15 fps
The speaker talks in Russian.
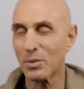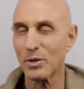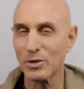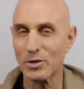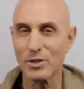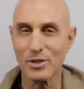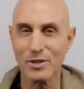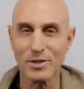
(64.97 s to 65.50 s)
ты
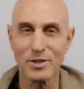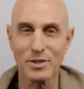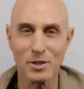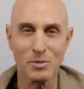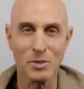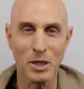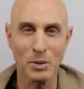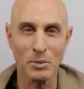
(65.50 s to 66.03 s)
послал этого
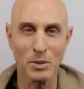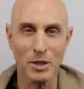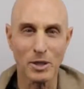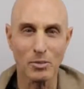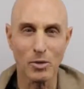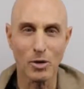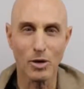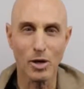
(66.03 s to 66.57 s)

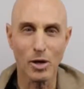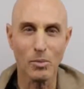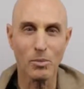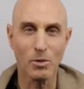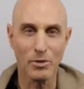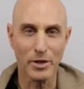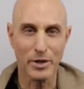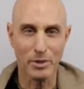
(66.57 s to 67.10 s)
человека, чтобы
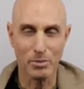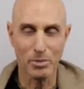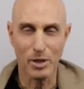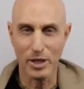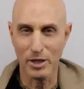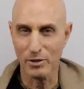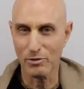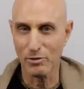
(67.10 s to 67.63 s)
помочь
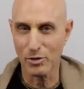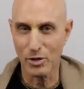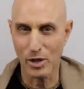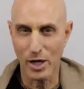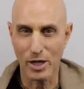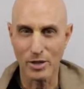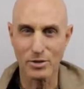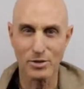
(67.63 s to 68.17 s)
мне
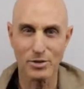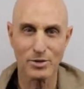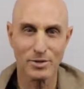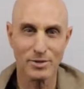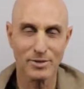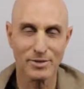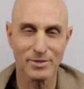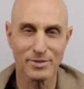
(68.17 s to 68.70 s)
стать
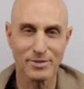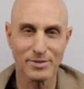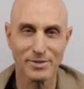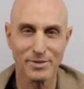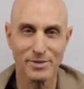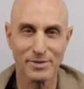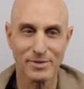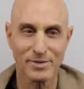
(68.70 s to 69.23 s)
смирение
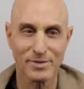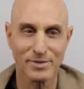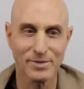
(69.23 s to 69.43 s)
травинки.